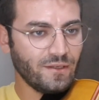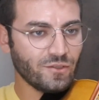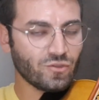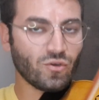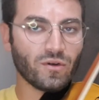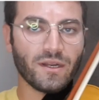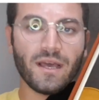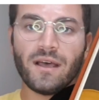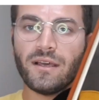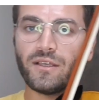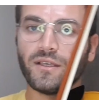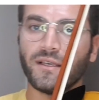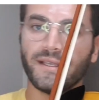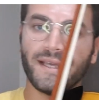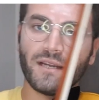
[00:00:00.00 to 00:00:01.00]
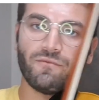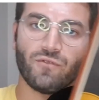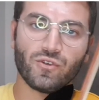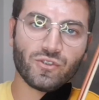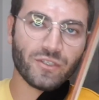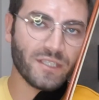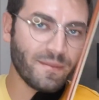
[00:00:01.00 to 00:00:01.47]
Sonra yarım
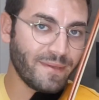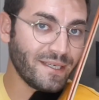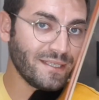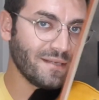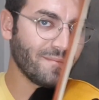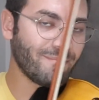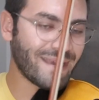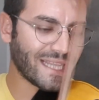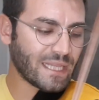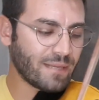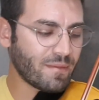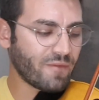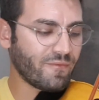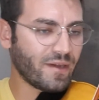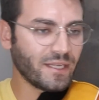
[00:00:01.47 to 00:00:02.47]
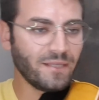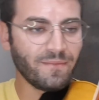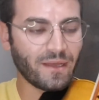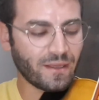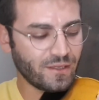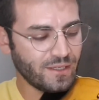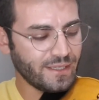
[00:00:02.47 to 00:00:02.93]
vuruşlukta bir beklemem var değil
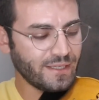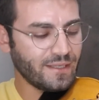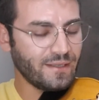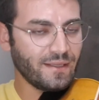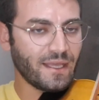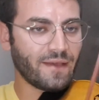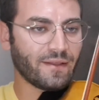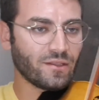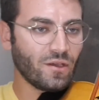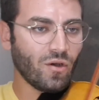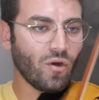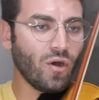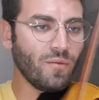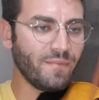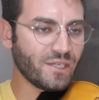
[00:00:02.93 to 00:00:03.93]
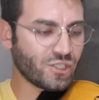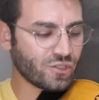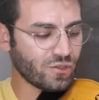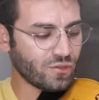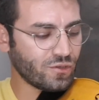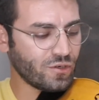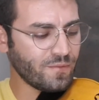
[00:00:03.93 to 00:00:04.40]
mi? Evet. 15
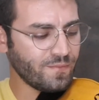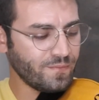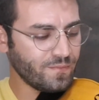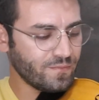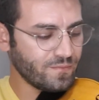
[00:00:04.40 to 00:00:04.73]
çalıyorum.